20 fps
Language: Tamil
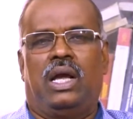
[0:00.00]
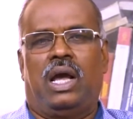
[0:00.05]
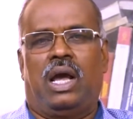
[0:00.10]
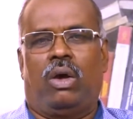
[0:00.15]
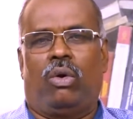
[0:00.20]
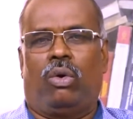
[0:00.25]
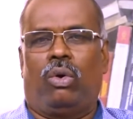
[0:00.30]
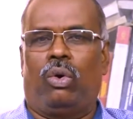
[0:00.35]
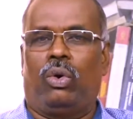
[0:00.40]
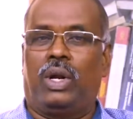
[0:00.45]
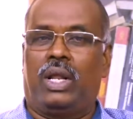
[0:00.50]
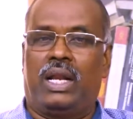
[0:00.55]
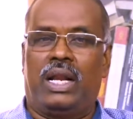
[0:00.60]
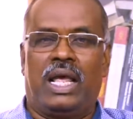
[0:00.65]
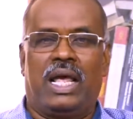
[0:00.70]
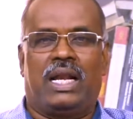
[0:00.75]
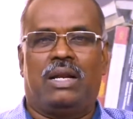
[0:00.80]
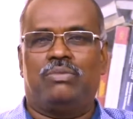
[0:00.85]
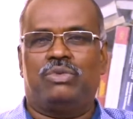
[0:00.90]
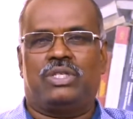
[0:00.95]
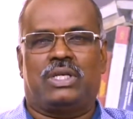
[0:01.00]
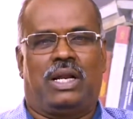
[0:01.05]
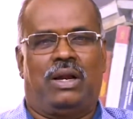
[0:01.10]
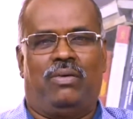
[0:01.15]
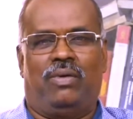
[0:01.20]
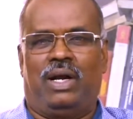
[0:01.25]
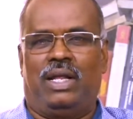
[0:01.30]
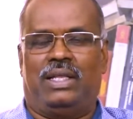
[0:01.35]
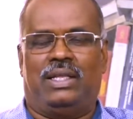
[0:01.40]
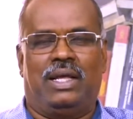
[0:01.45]
அவர்களோட நேரம்
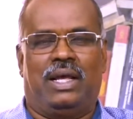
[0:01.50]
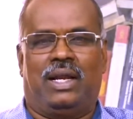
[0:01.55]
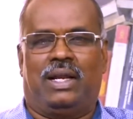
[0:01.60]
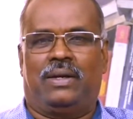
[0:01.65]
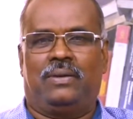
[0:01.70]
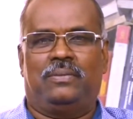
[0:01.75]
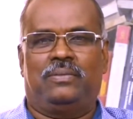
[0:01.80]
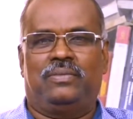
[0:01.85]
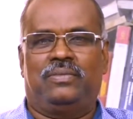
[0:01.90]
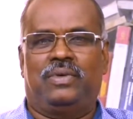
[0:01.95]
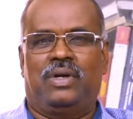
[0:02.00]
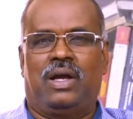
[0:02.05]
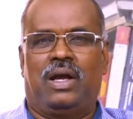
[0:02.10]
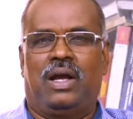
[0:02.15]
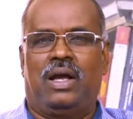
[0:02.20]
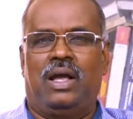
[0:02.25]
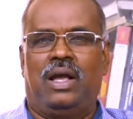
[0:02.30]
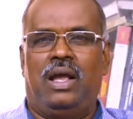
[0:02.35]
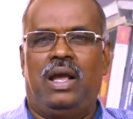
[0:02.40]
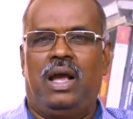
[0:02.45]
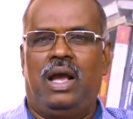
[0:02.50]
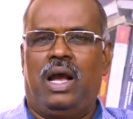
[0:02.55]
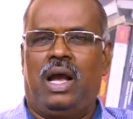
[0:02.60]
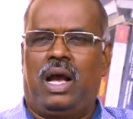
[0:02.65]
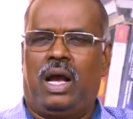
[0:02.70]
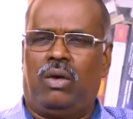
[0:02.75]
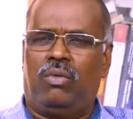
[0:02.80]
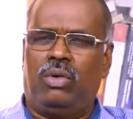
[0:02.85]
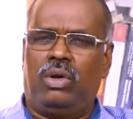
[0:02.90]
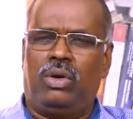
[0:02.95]
செலவழித்தார்
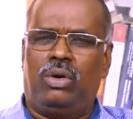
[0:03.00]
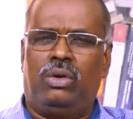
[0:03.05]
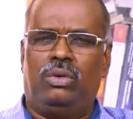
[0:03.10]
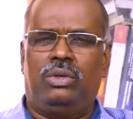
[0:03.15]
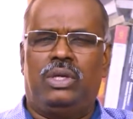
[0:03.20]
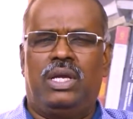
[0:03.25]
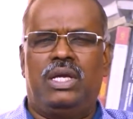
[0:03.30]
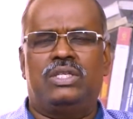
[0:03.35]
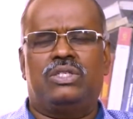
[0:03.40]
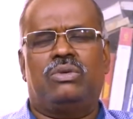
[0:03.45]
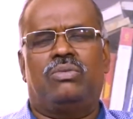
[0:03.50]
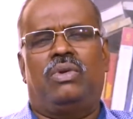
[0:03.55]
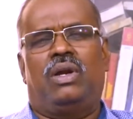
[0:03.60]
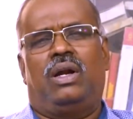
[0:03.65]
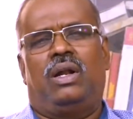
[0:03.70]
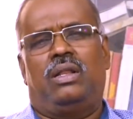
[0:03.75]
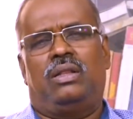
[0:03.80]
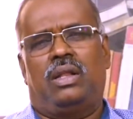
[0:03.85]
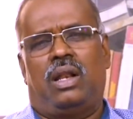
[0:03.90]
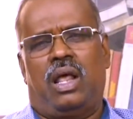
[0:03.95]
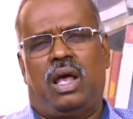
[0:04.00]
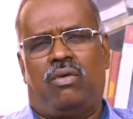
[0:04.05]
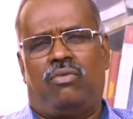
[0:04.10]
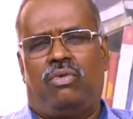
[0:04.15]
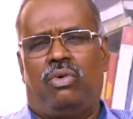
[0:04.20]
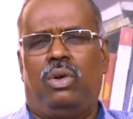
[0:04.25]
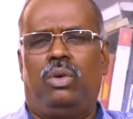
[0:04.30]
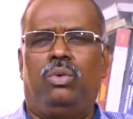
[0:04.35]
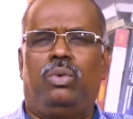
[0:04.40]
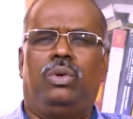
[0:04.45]
அவர்களும் இயேசுமனிடத்தில்
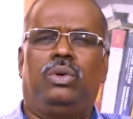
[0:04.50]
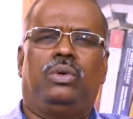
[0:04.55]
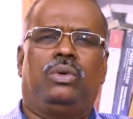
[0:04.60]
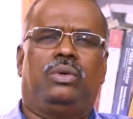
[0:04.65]
அவ்வளவு